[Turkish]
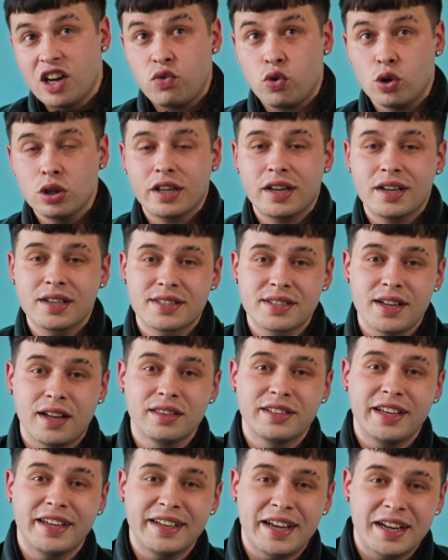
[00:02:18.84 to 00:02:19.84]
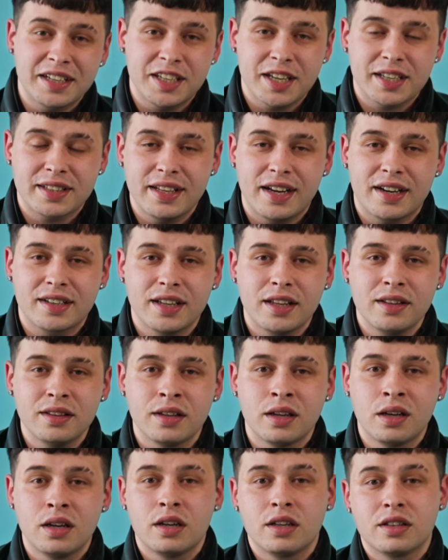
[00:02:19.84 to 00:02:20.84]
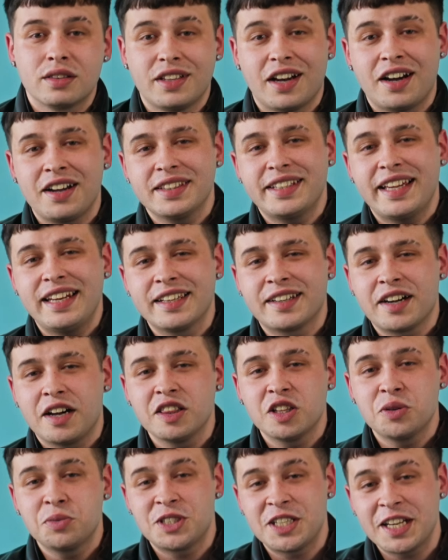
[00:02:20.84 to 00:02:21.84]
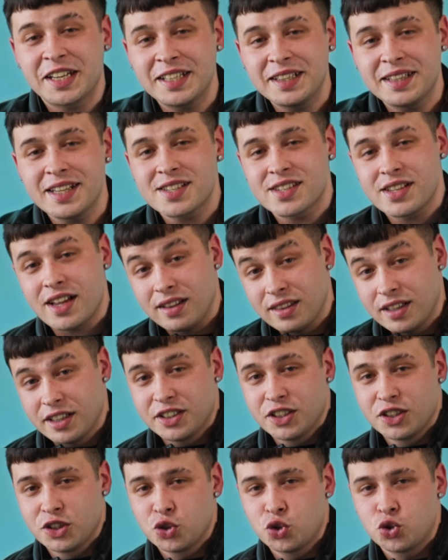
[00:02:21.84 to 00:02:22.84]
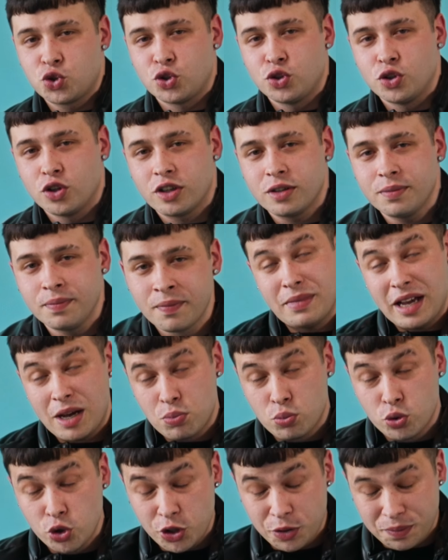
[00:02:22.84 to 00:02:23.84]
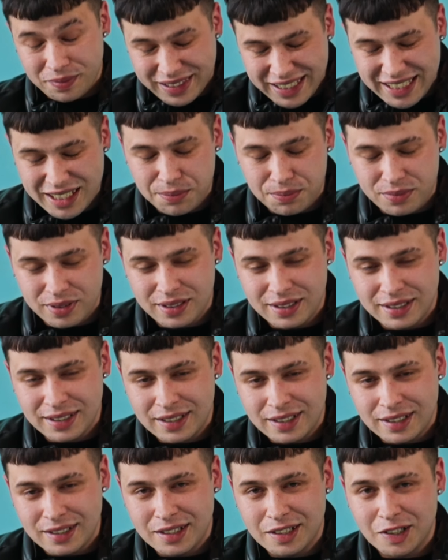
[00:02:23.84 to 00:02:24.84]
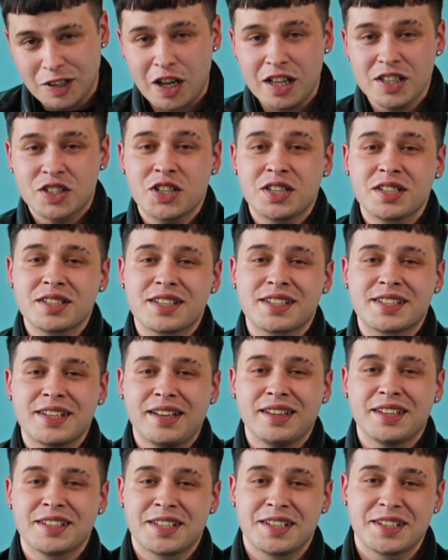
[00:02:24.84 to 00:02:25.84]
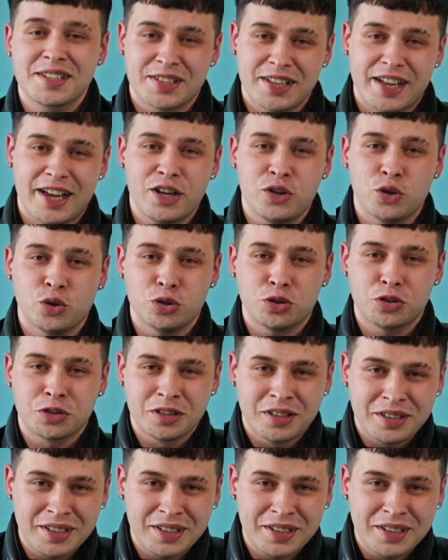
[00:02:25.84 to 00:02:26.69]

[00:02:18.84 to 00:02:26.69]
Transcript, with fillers: laf olarak sallayan erkeklerden daha delikanlı bir şekilde salladığını düşünüyorum. Ben buyum deyip kalçanızı sallasanız daha iyi olur.